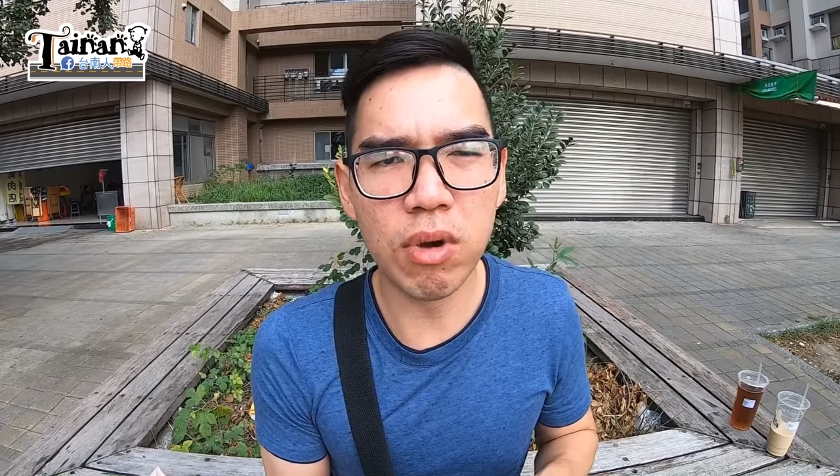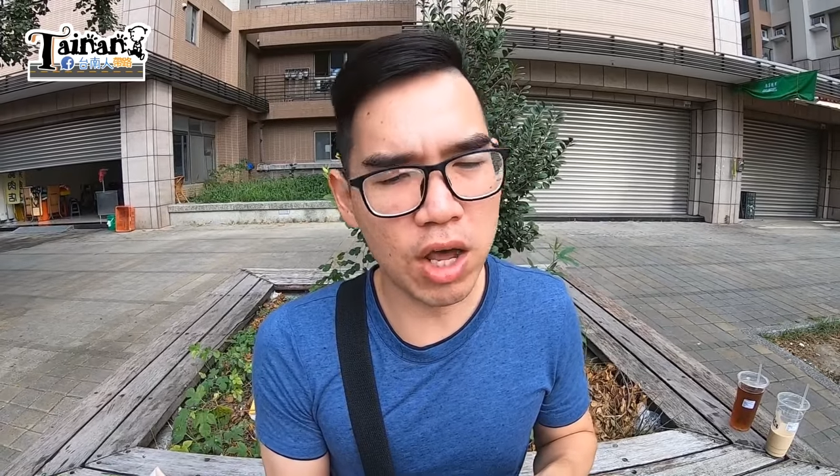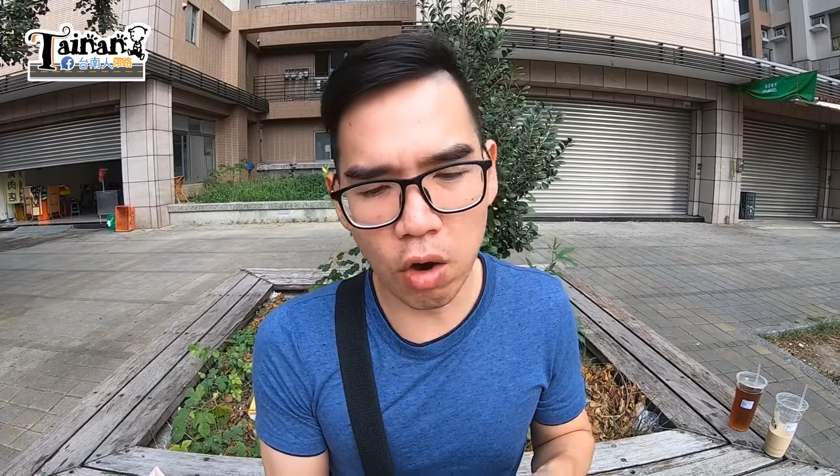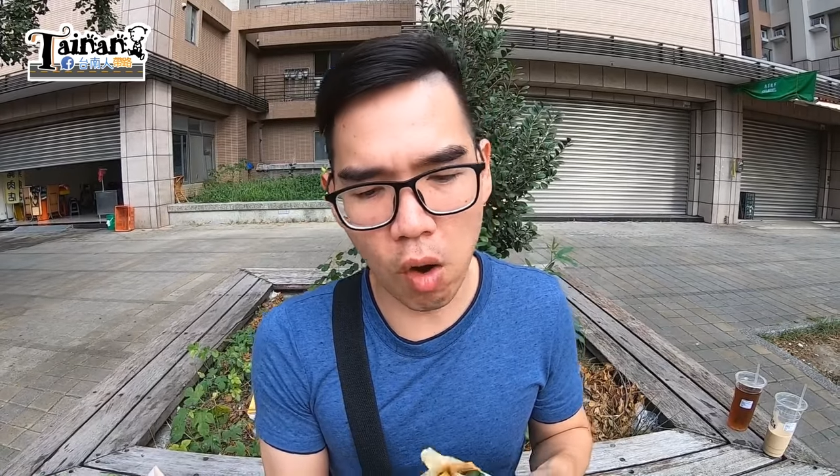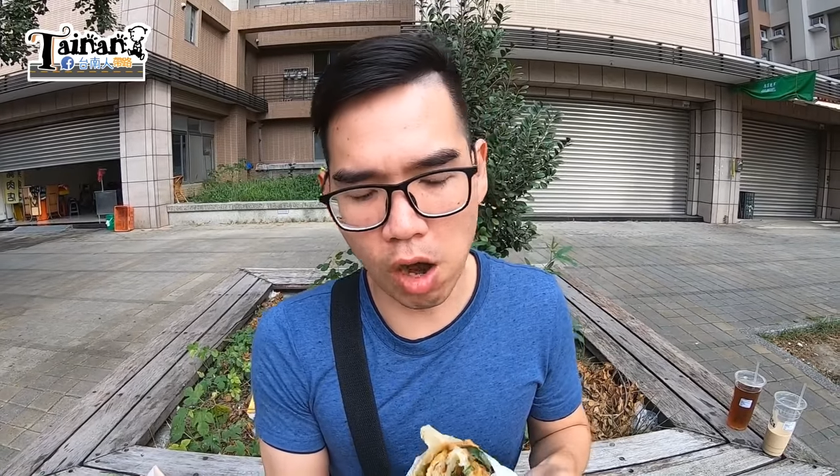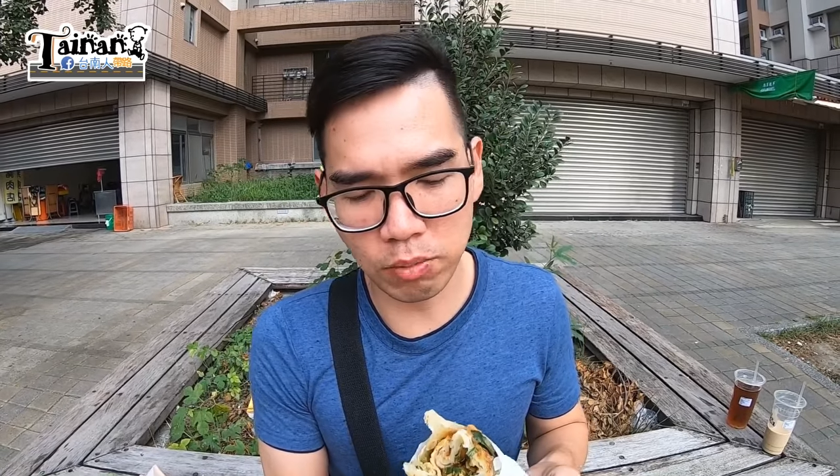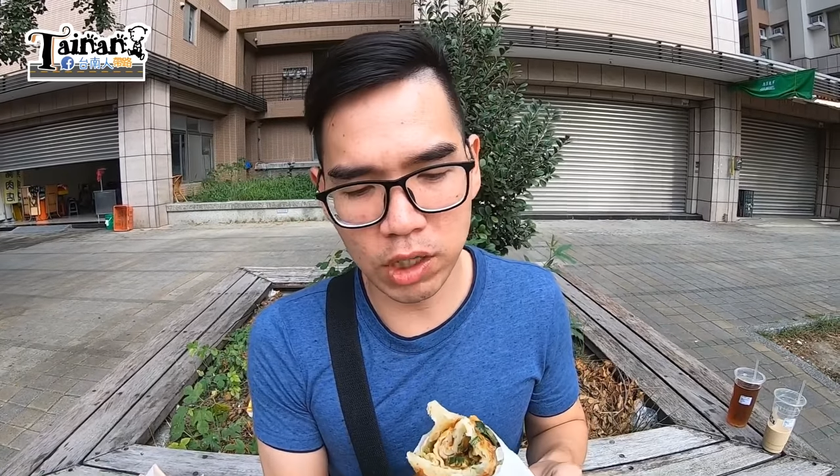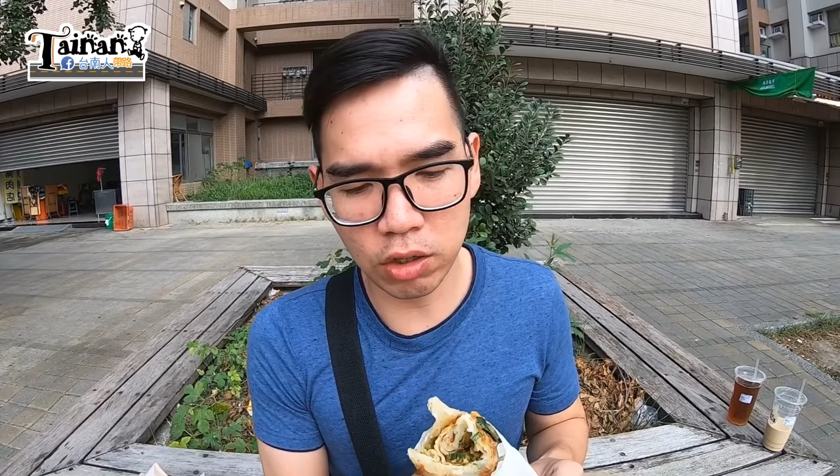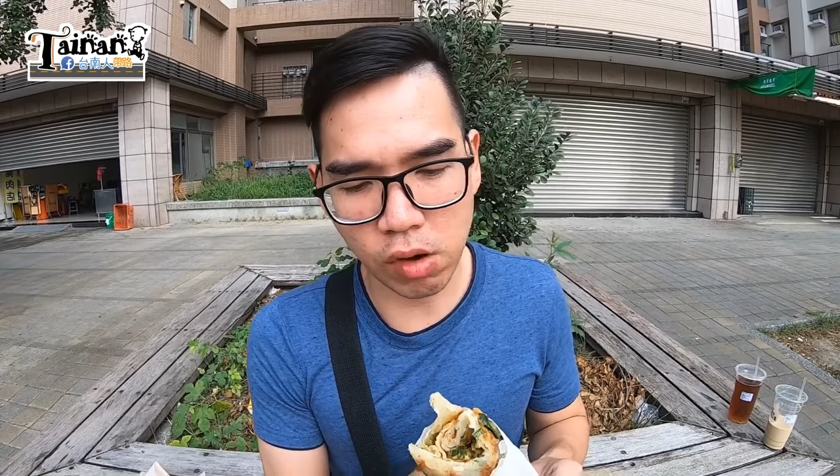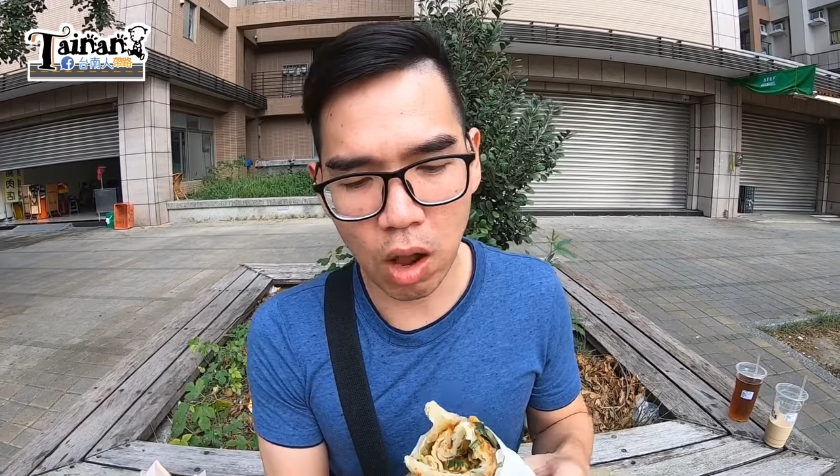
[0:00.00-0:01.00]
酸菜。没有哎、欸，
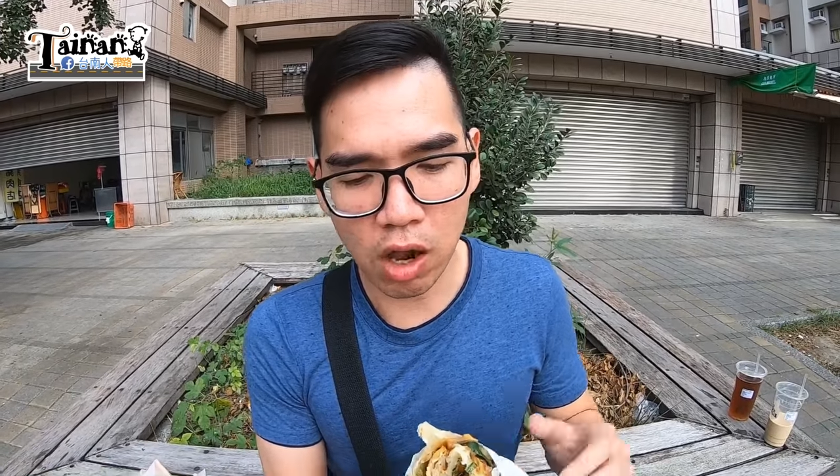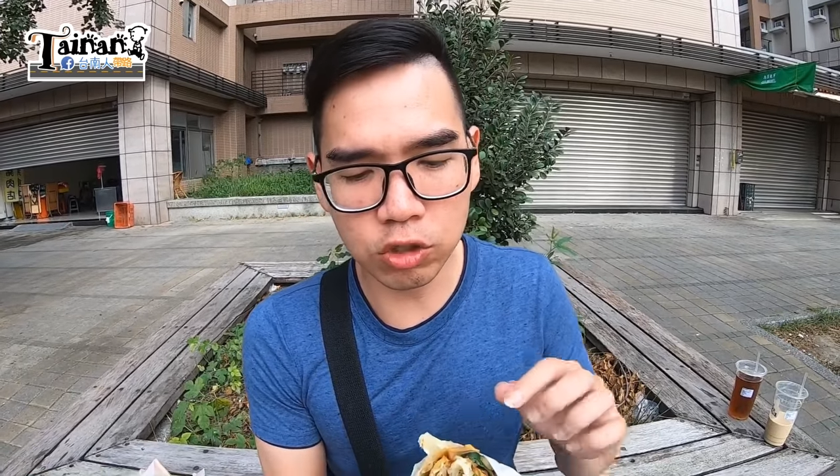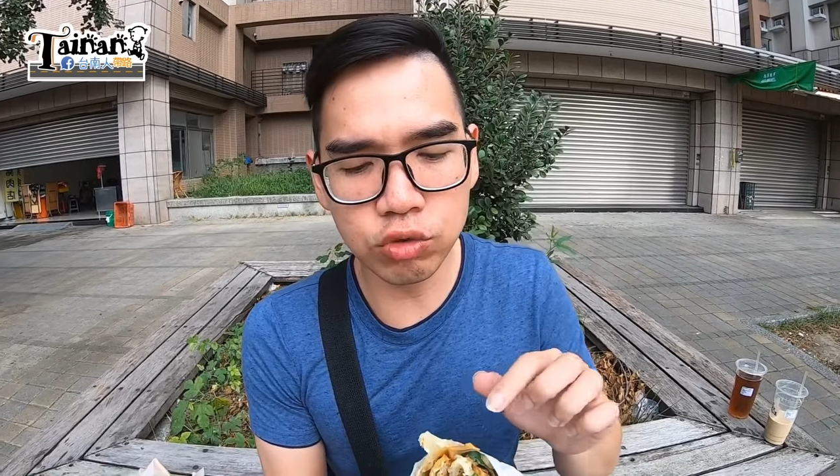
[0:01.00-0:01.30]
没有。就是、